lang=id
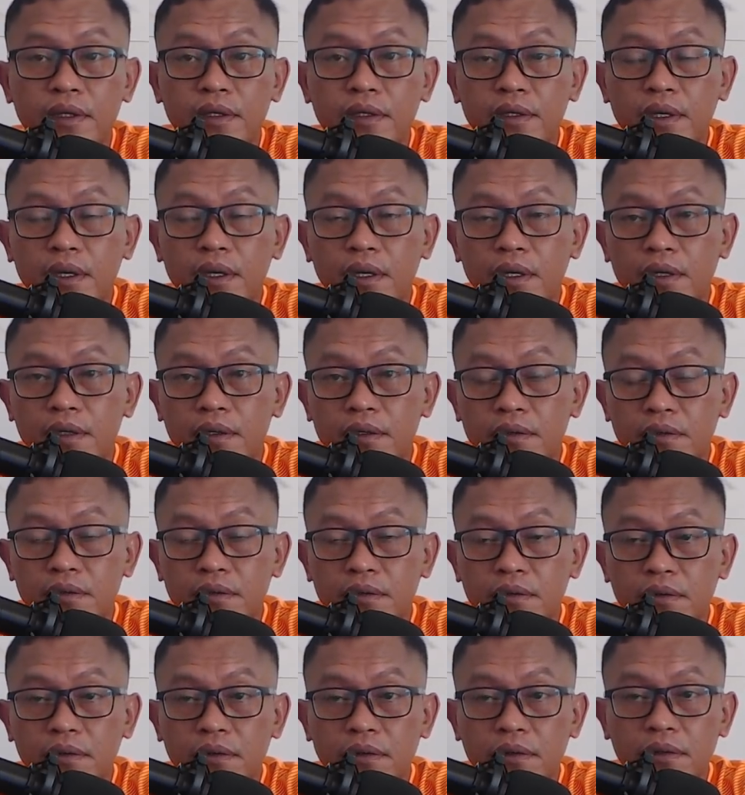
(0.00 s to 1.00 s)
ya
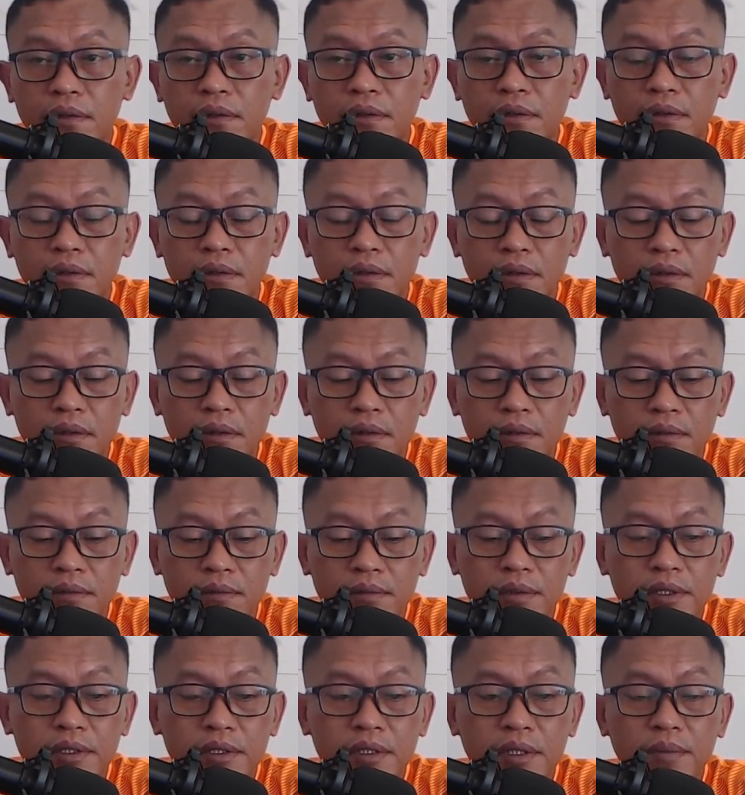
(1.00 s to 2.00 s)
oh,
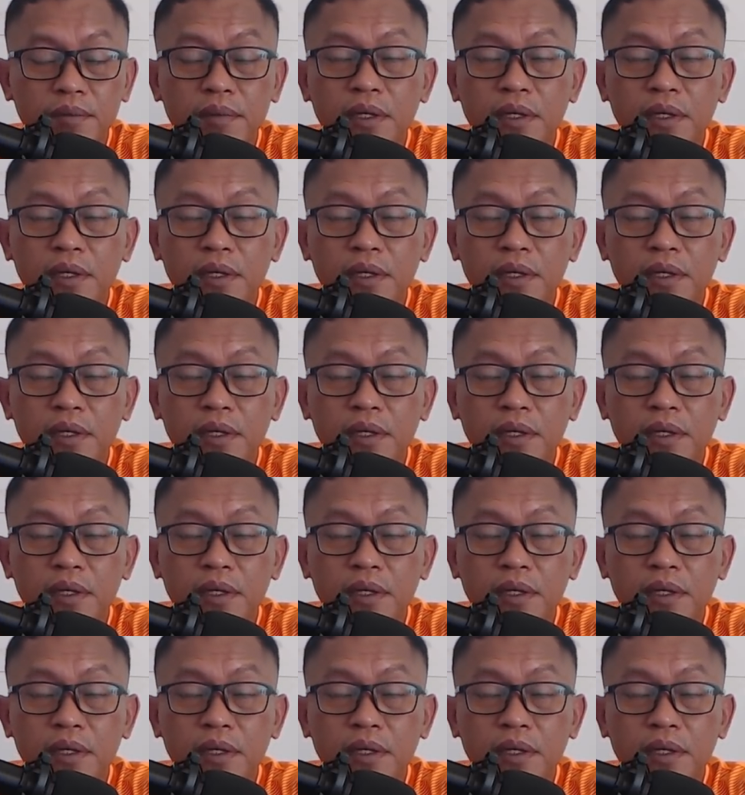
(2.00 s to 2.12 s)
bisa